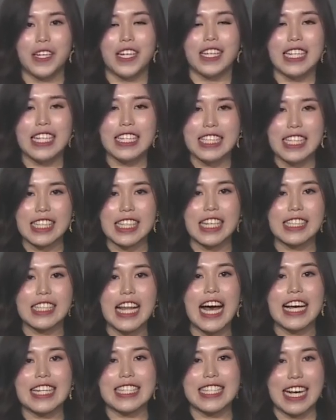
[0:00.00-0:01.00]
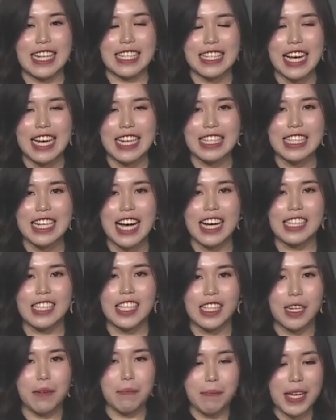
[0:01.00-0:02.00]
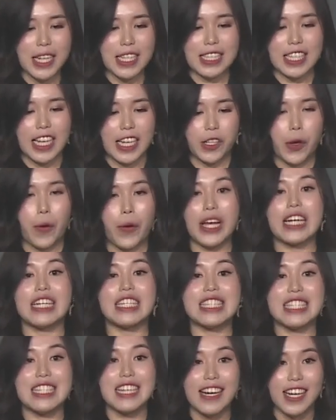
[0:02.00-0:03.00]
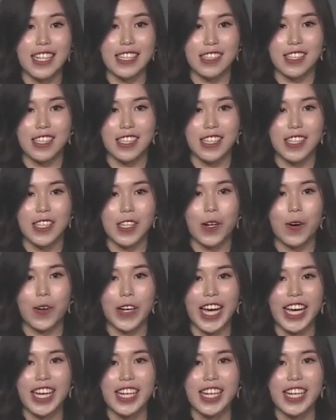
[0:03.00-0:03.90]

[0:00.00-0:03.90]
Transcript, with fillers: 那今天大家想象一下，你的面前有一个秤，OK？